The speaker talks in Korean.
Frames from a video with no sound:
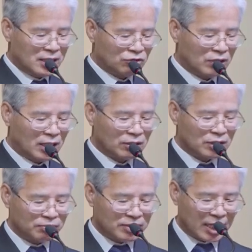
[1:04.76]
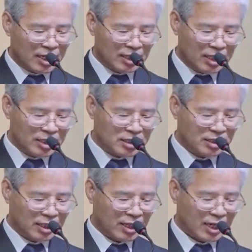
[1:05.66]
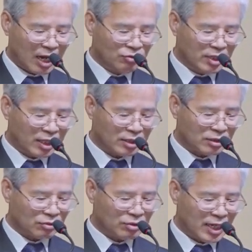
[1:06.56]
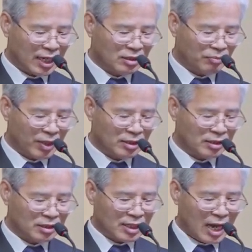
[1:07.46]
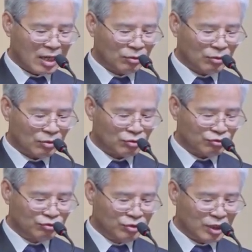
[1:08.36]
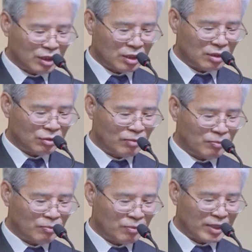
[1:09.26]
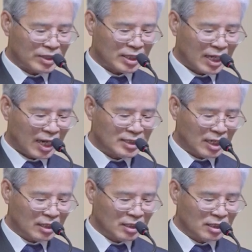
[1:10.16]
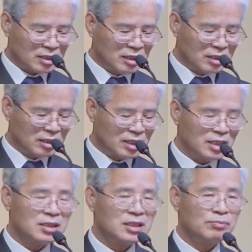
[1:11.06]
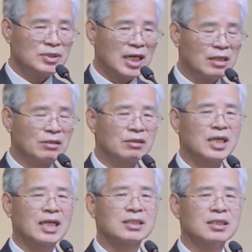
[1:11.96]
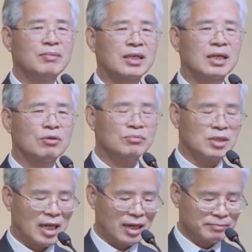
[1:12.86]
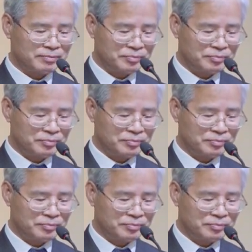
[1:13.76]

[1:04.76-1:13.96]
예수님께서 십자가에 달리실 때 가운데 계셨고 양옆에는 강도 둘이 로마법에서 가장 극형인 십자가형을 같이 받게 됩니다.